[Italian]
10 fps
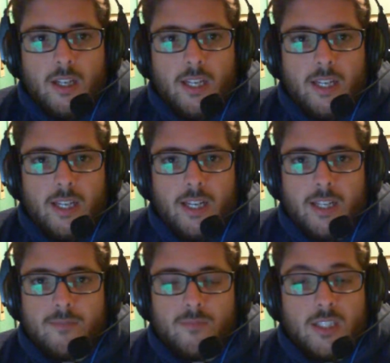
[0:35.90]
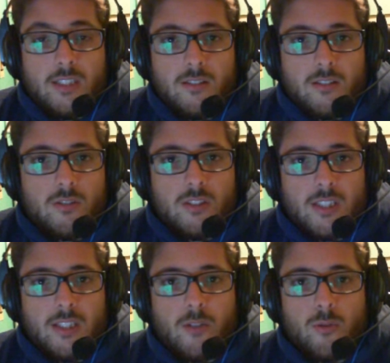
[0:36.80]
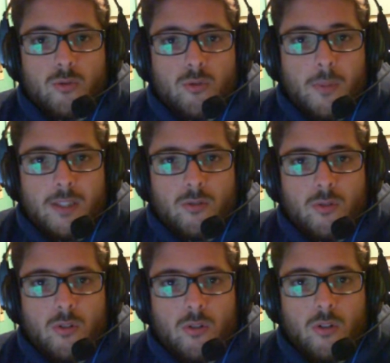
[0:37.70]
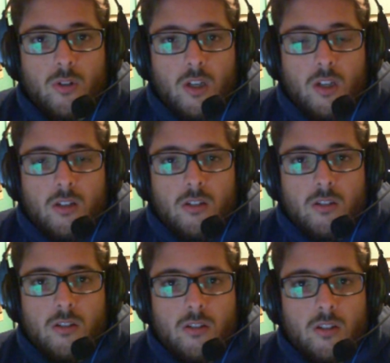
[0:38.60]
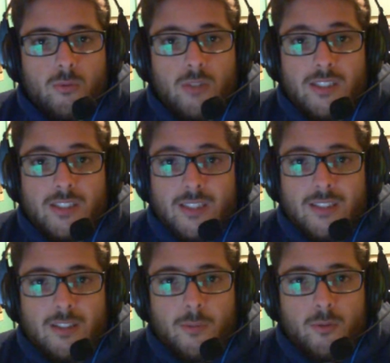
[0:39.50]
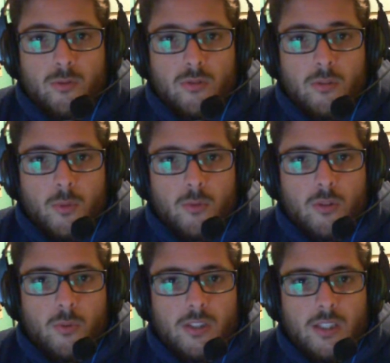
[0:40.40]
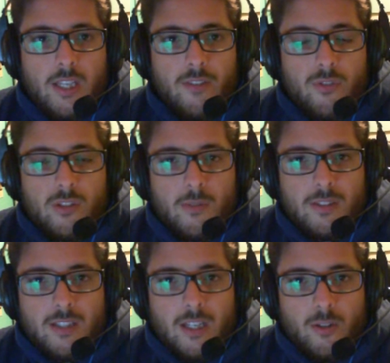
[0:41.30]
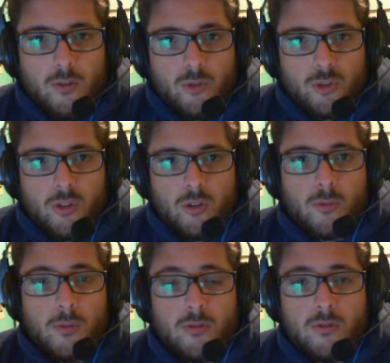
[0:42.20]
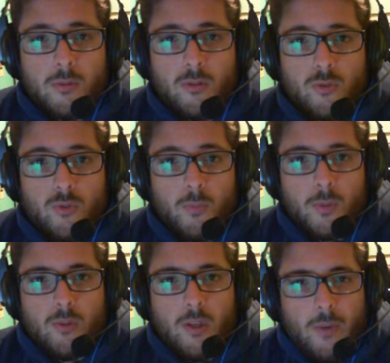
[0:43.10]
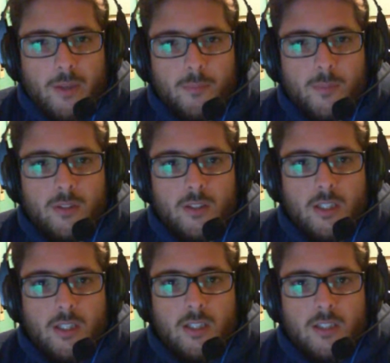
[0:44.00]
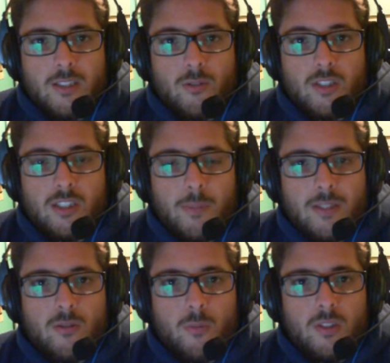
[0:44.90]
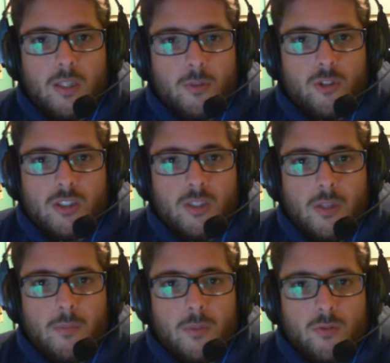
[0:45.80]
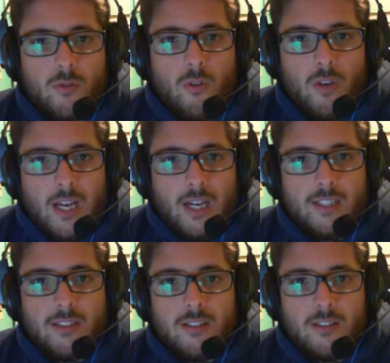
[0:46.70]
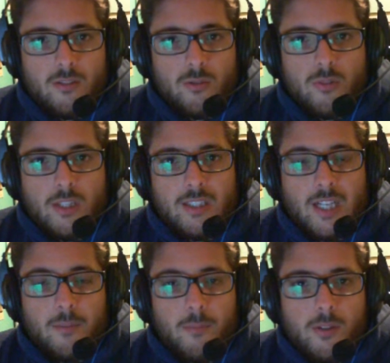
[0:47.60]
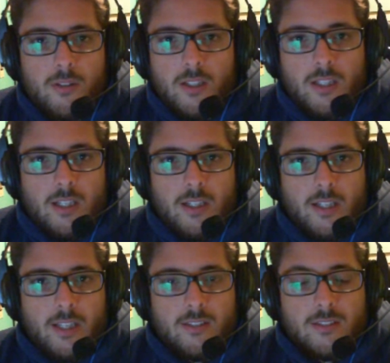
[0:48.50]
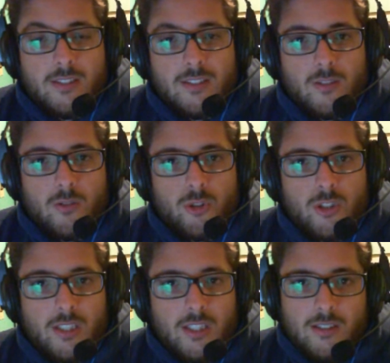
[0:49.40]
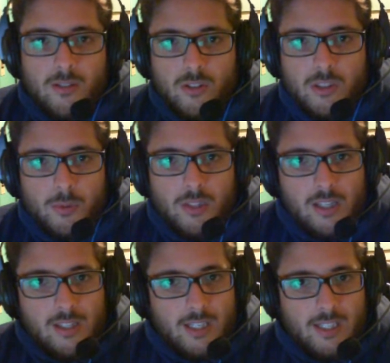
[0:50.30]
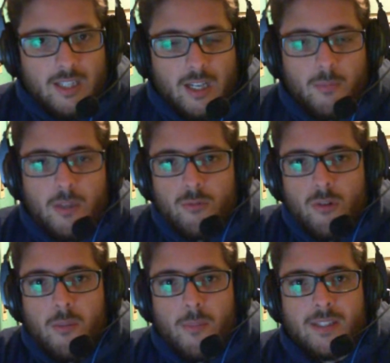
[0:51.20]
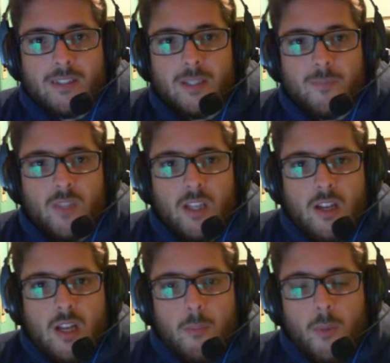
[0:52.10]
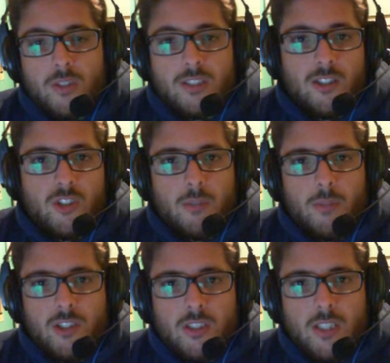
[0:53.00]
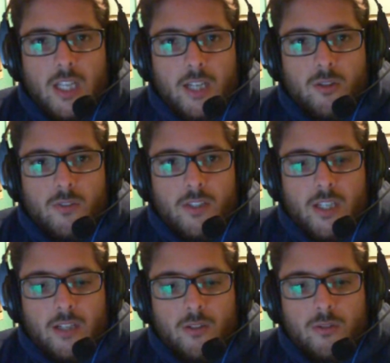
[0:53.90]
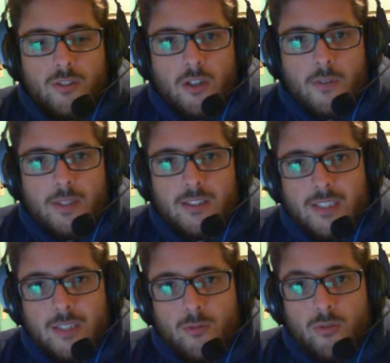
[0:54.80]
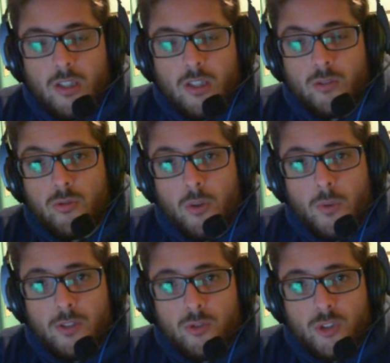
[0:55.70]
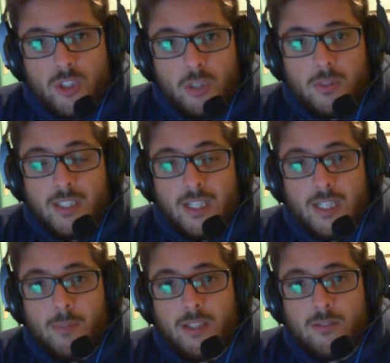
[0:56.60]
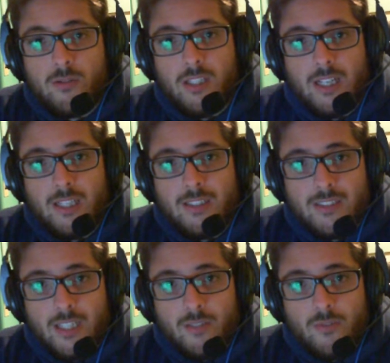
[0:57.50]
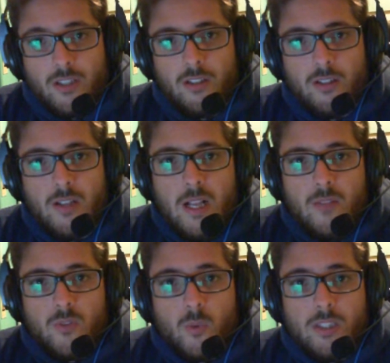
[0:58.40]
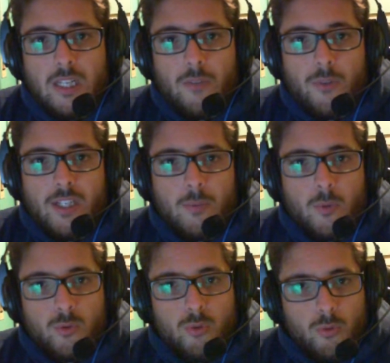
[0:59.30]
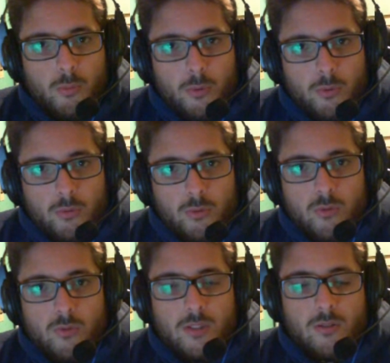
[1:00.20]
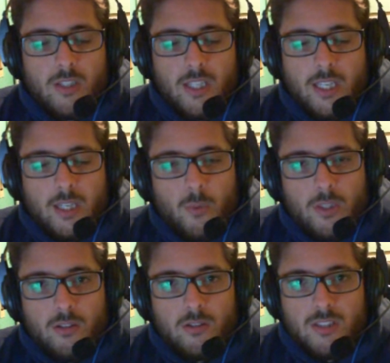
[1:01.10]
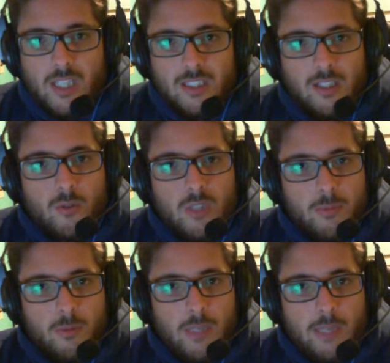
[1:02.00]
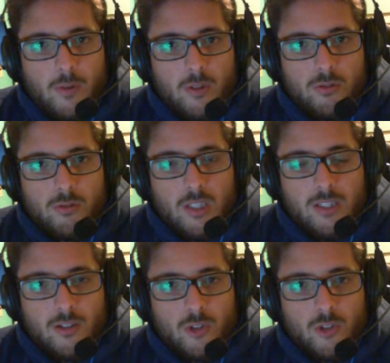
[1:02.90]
e, ehm, Git considerate che è uno strumento uh, utilizzatissimo in tutto il mondo quindi è fondamentale conoscerlo soprattutto per uno sviluppatore web dato che spesso molti progetti web sono online su GitHub e senza conoscere Git non si può utilizzare GitHub naturalmente. Poi tra dicembre e gennaio verranno sicuramente dei tutorial sul linguaggio C per creare applicazioni client server, quindi lavoreremo su Ubuntu, visto che Windows dà alcuni problemi quando si utilizzano